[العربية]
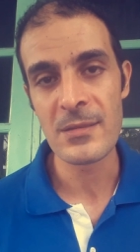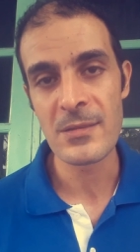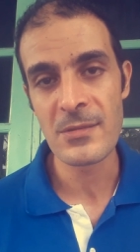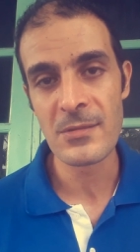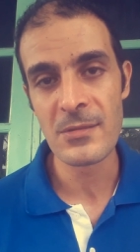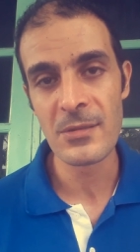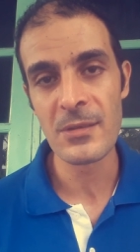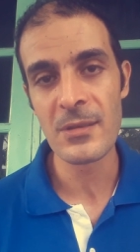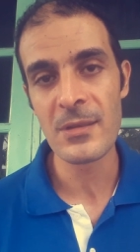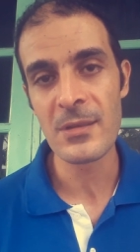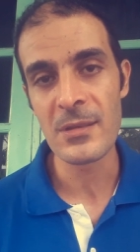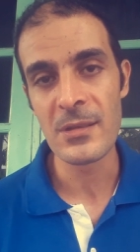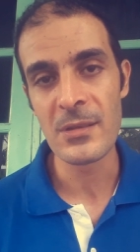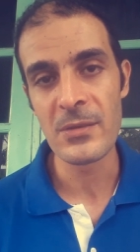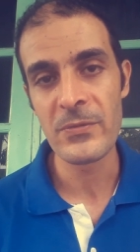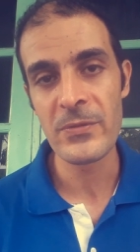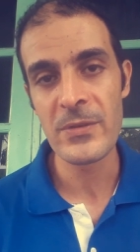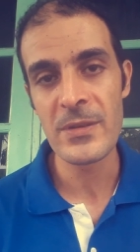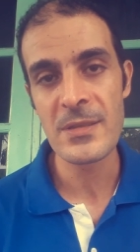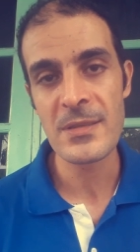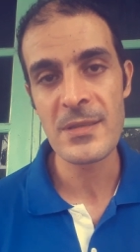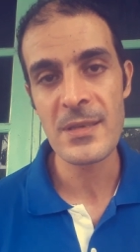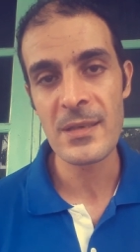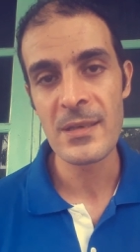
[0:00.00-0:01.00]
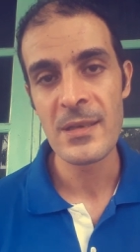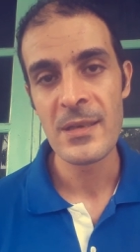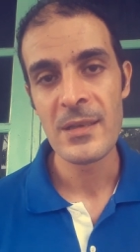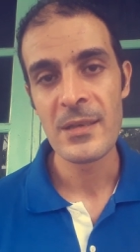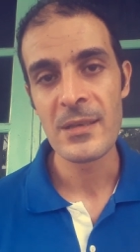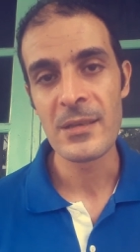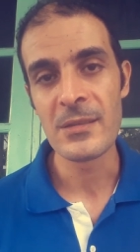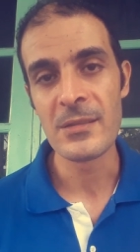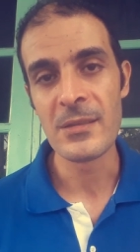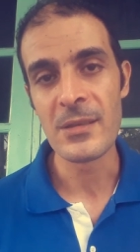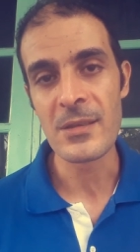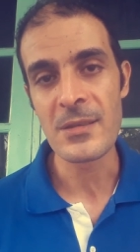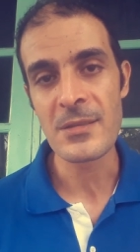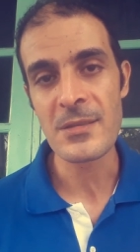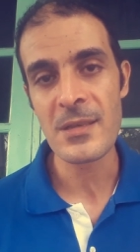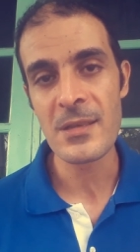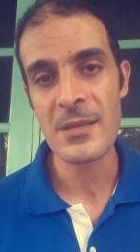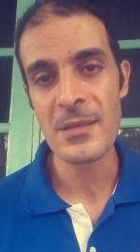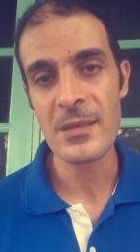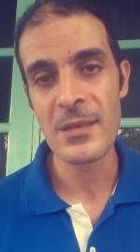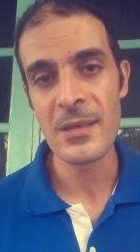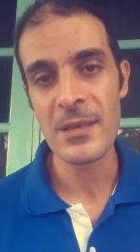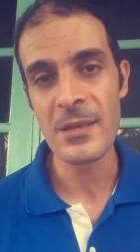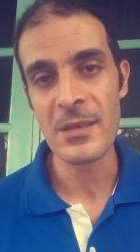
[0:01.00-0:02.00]
إصدار الفيزا
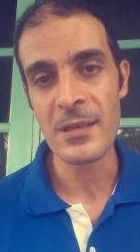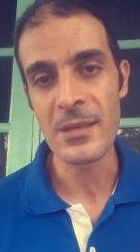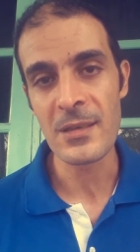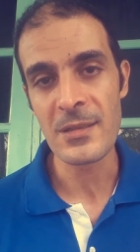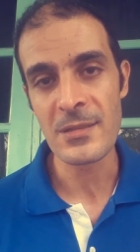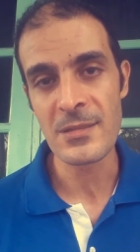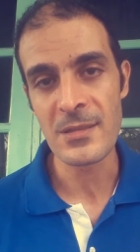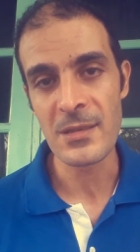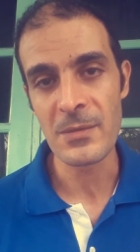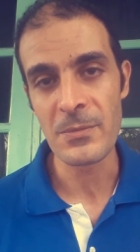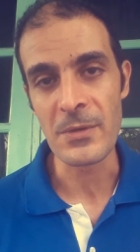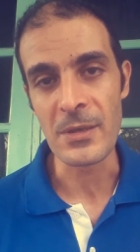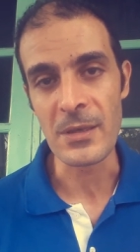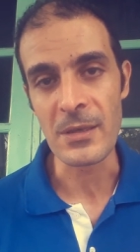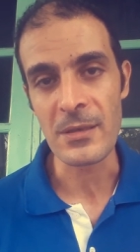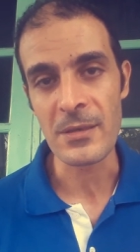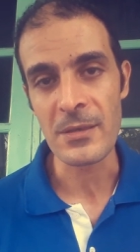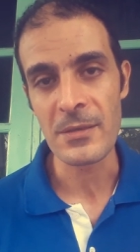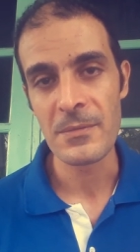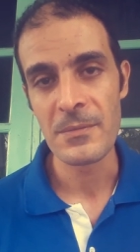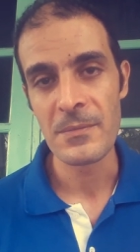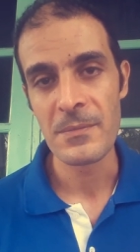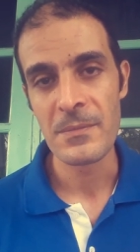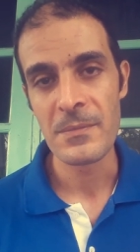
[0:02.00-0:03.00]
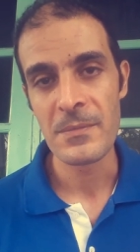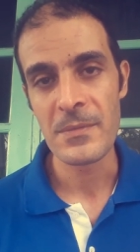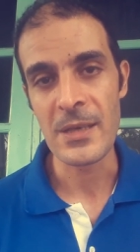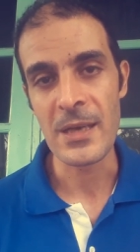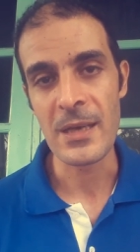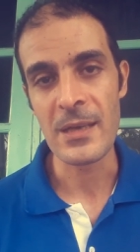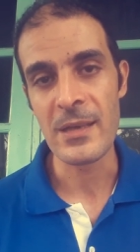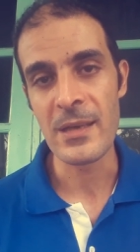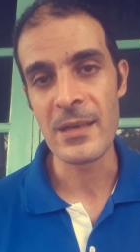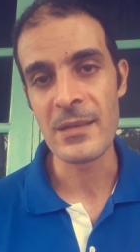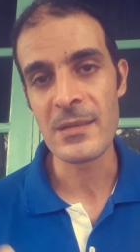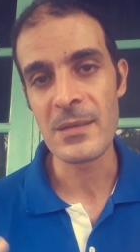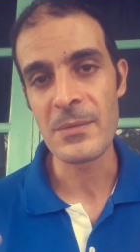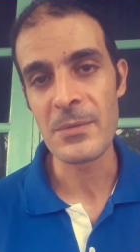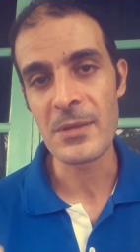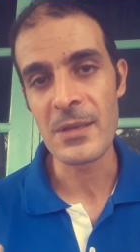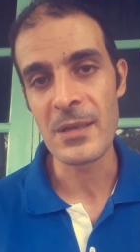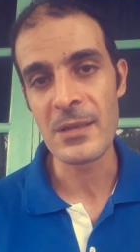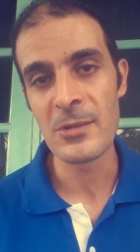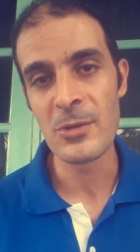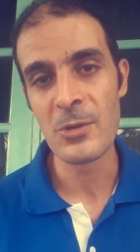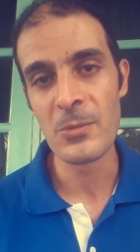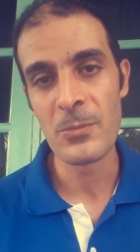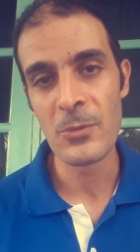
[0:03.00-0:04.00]
الدراسية الخاصة بيك يعني أنت
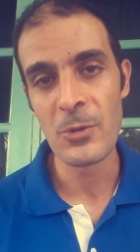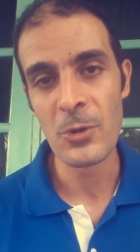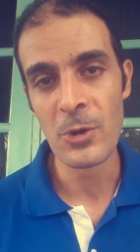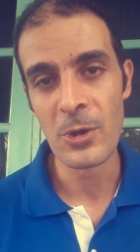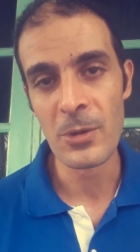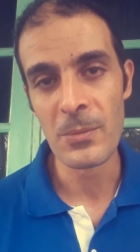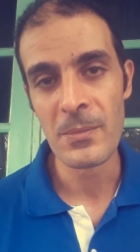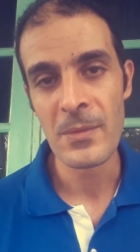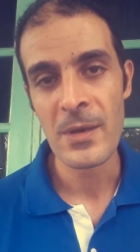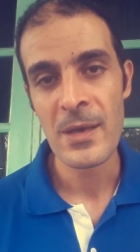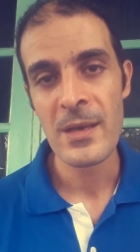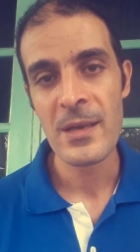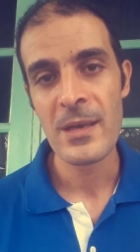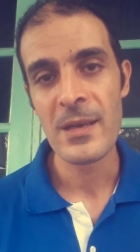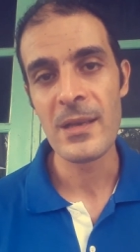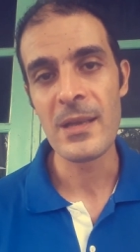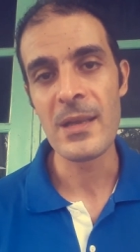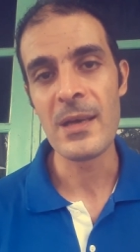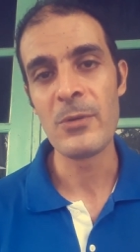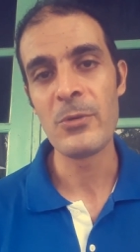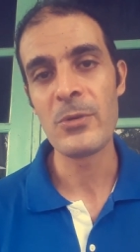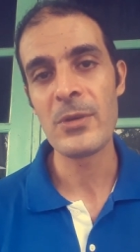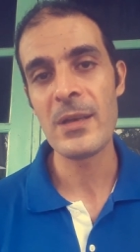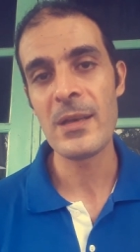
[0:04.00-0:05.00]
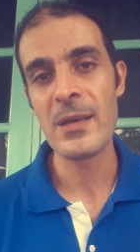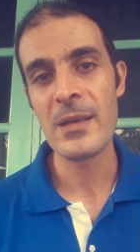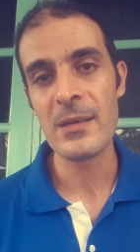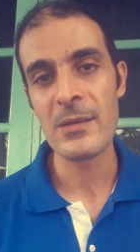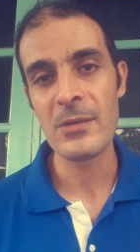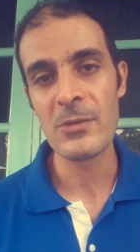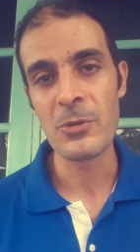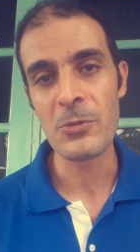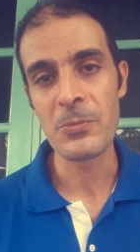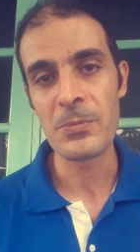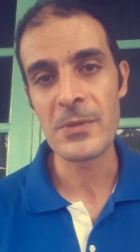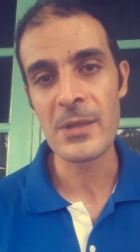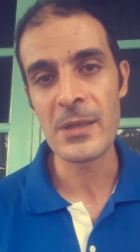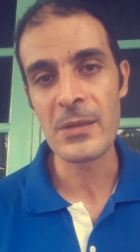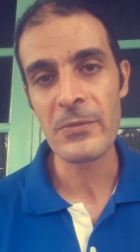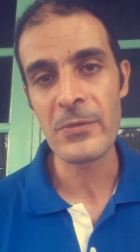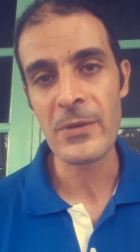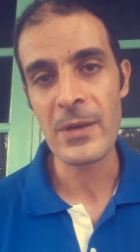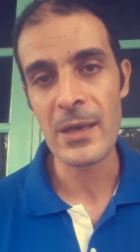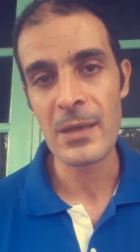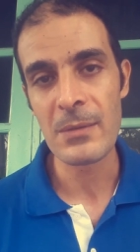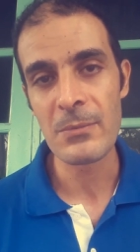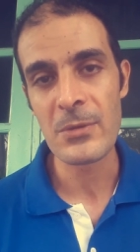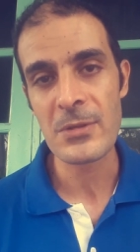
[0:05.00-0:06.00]
بتقدم لهم الأوراق
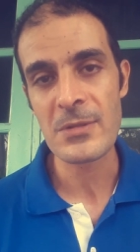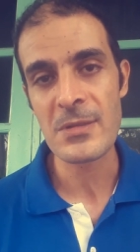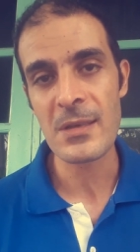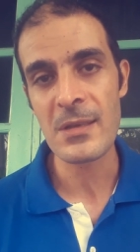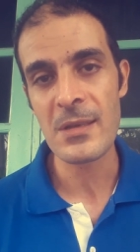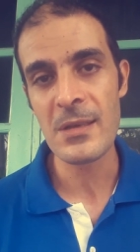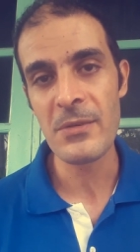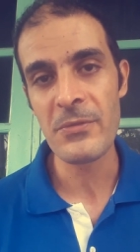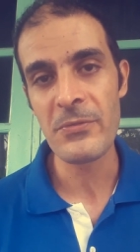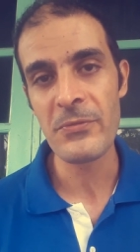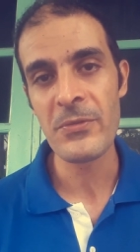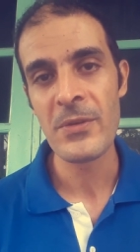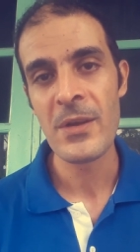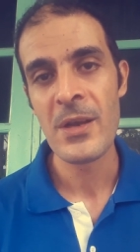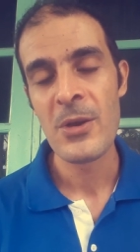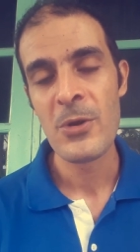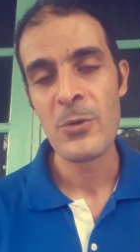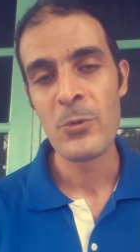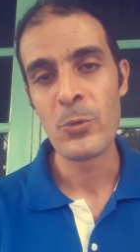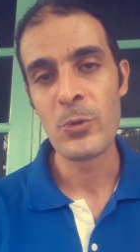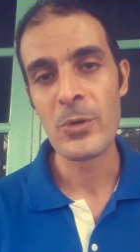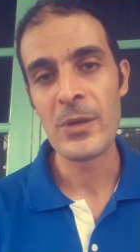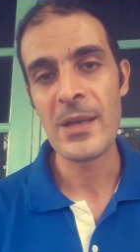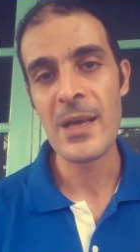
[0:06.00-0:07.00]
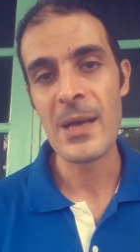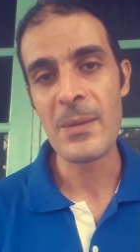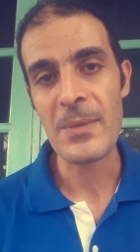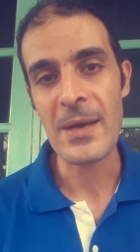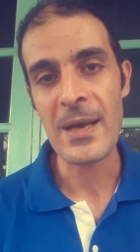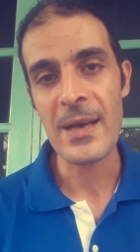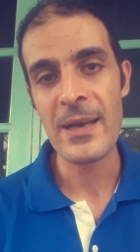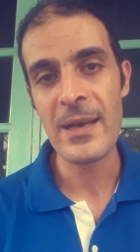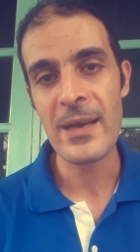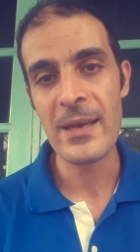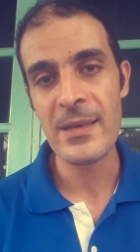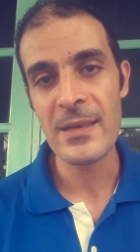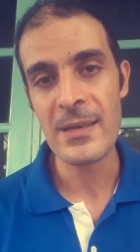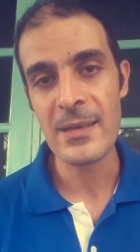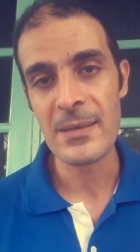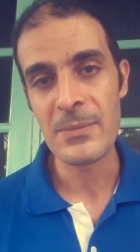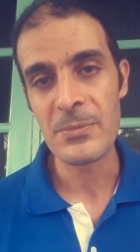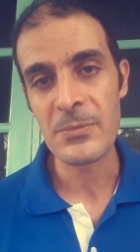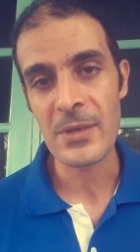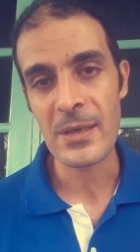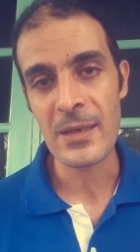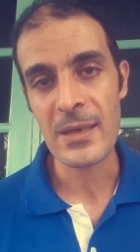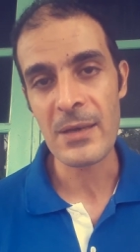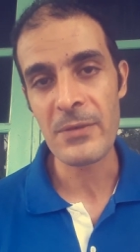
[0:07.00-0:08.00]
وبتدفع المصاريف والجامعة هي
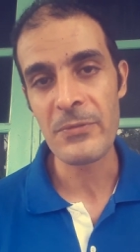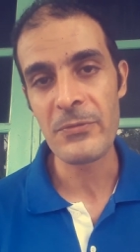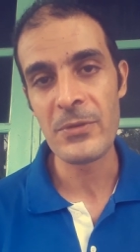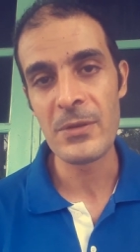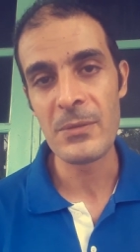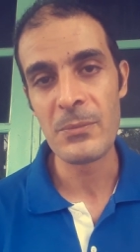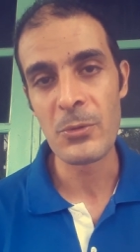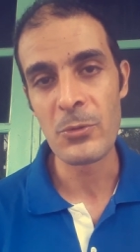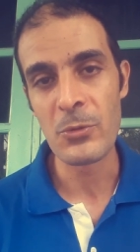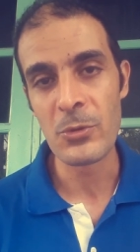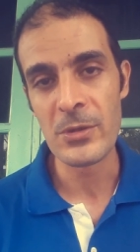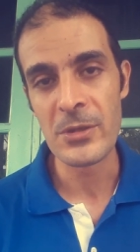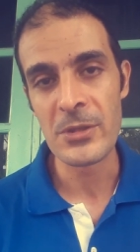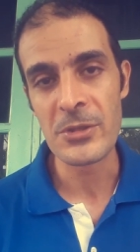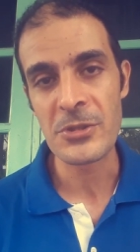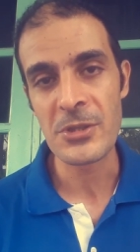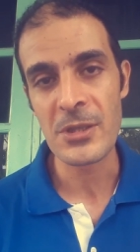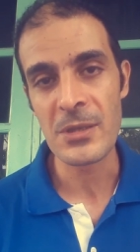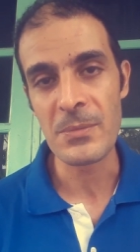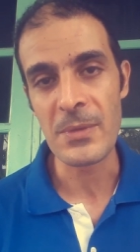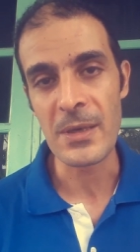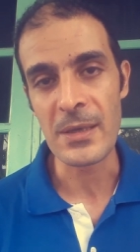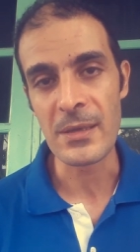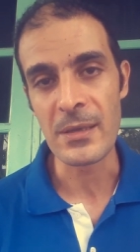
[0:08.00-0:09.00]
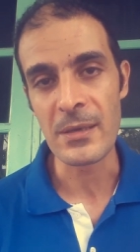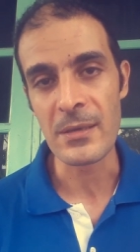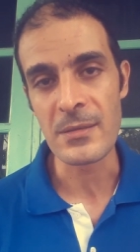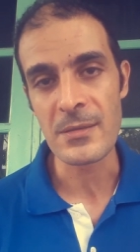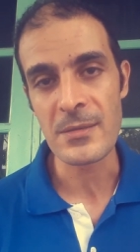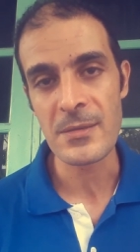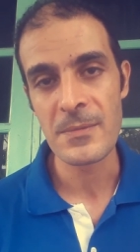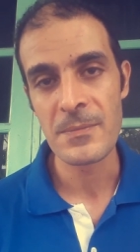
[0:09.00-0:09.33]
اللي بتتكفل بكل شيء بعد كده